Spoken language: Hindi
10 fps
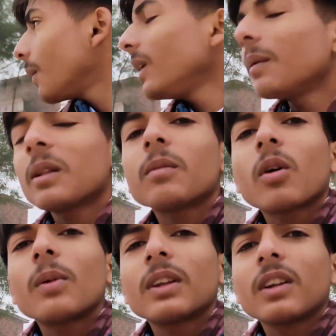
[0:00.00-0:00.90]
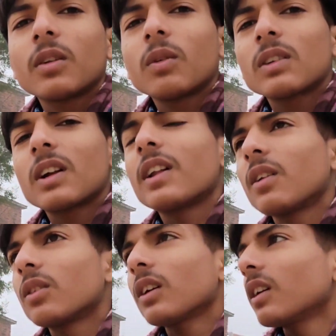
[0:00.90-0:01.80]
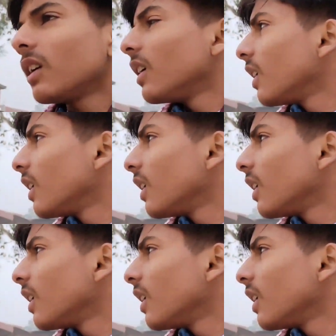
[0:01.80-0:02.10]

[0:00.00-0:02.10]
अभी नहीं मतलब नौ बजे तक निकलूँगा साढ़े नौ तक